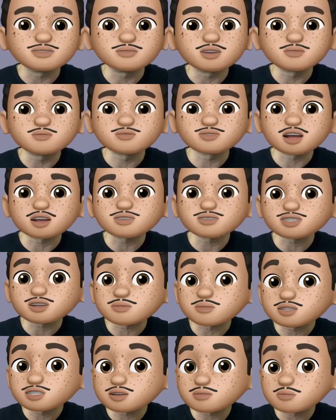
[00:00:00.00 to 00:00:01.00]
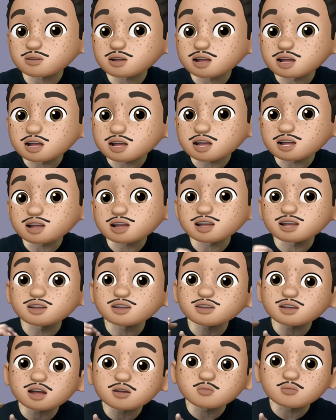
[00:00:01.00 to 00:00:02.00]
뭐 부야오 셔마 셔마 러
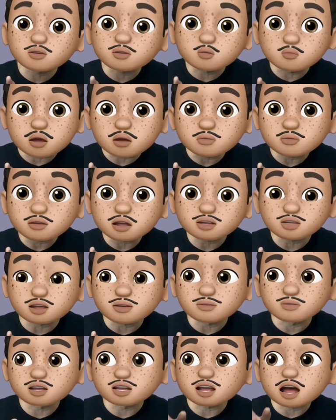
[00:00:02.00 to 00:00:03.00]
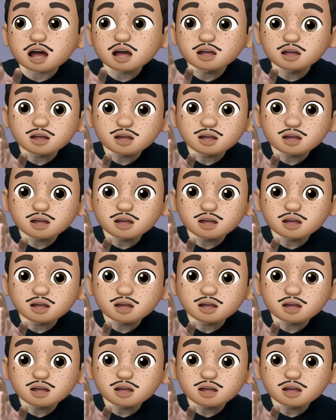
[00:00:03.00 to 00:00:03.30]
이렇게 우리 외우라 그럽니다.